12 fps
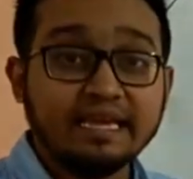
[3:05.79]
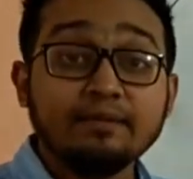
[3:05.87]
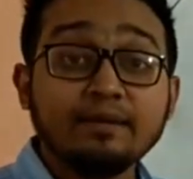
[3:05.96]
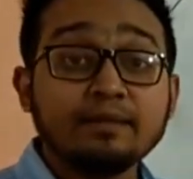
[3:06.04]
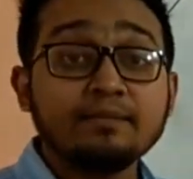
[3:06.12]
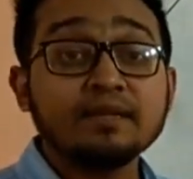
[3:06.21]

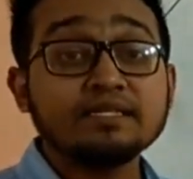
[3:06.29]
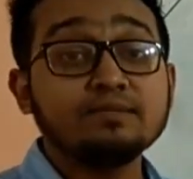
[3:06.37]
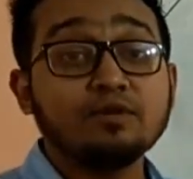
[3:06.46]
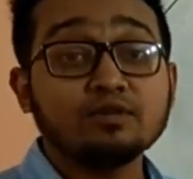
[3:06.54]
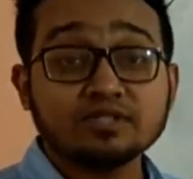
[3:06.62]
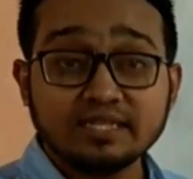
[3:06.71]
এবার আমরা যে
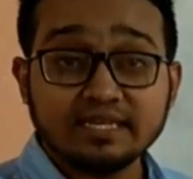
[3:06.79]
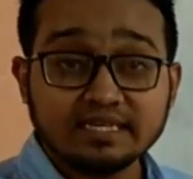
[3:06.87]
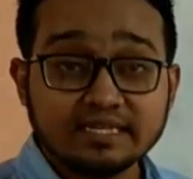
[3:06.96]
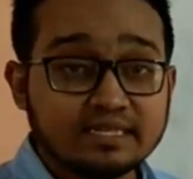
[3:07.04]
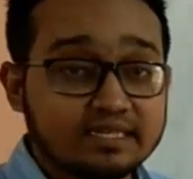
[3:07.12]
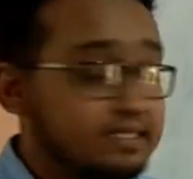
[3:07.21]
বক্সটা
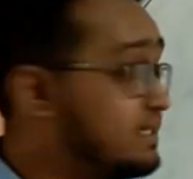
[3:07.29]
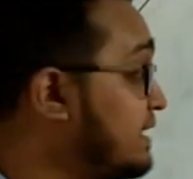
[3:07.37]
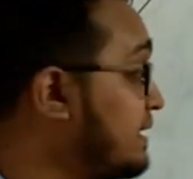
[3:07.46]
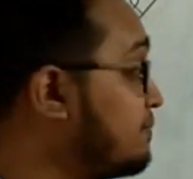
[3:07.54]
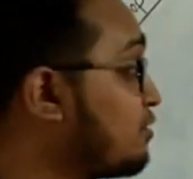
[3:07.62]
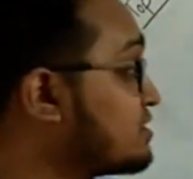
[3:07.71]
দেখতে যাচ্ছি
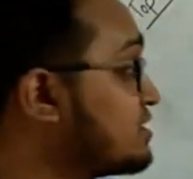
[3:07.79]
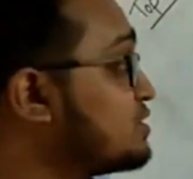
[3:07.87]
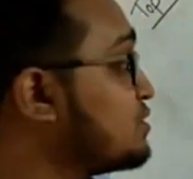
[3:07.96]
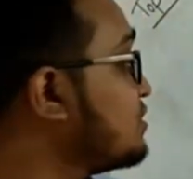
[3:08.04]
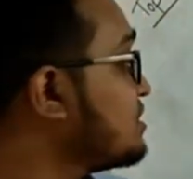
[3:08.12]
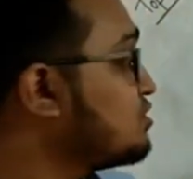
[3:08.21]
এই বক্সের
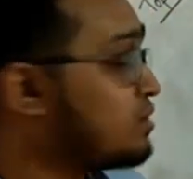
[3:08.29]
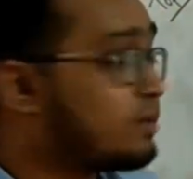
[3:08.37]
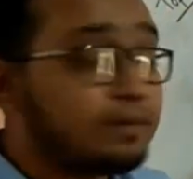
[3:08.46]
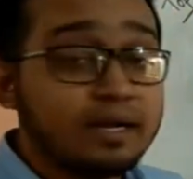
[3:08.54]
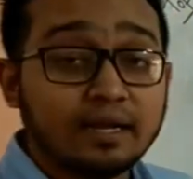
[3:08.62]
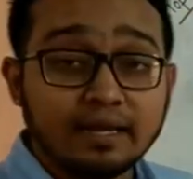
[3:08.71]
জন্য কিন্তু
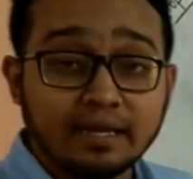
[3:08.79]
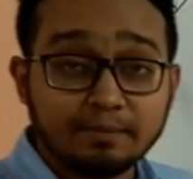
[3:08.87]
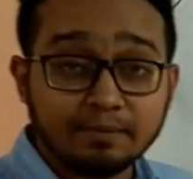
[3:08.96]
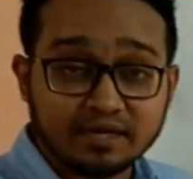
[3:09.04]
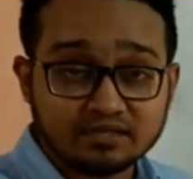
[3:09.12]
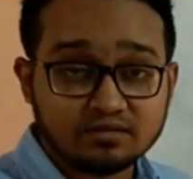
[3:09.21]
আমরা এই
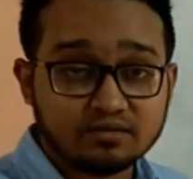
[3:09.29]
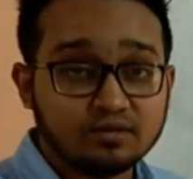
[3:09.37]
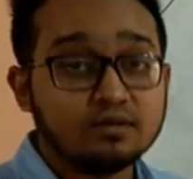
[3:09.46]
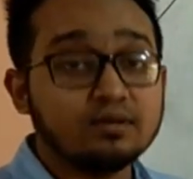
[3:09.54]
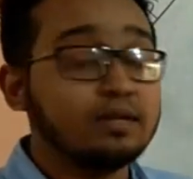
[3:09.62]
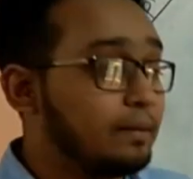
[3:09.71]
পার্সন
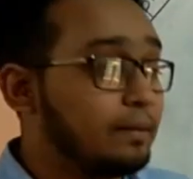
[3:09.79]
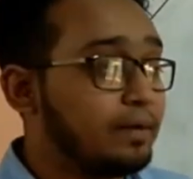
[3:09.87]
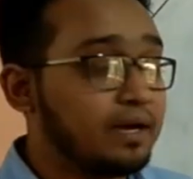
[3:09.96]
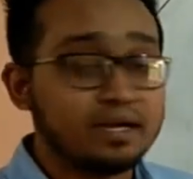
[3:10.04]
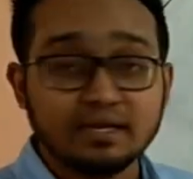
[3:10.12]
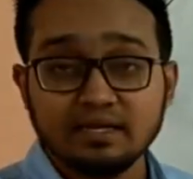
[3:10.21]

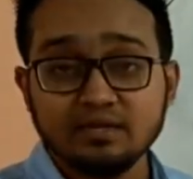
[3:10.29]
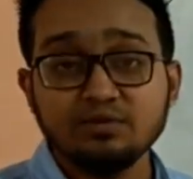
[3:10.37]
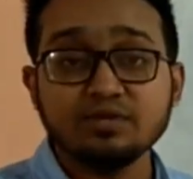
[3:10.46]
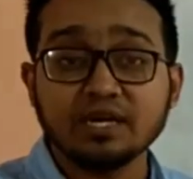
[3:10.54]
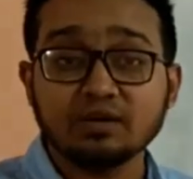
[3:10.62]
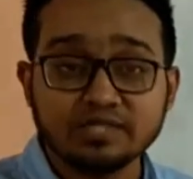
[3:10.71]
নাম্বার এই
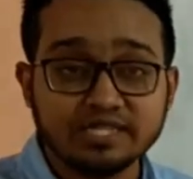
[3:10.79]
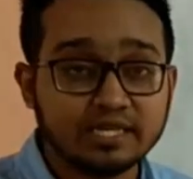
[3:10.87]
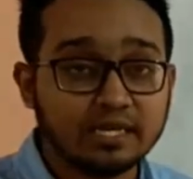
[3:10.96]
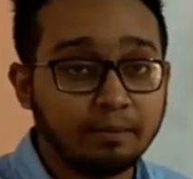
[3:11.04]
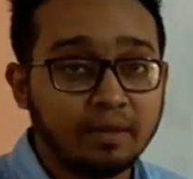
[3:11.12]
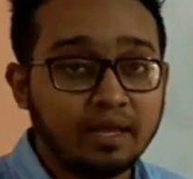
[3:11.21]
দুটো এখন
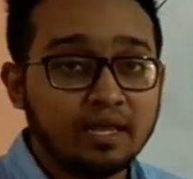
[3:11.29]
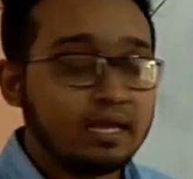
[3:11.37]
শিখলাম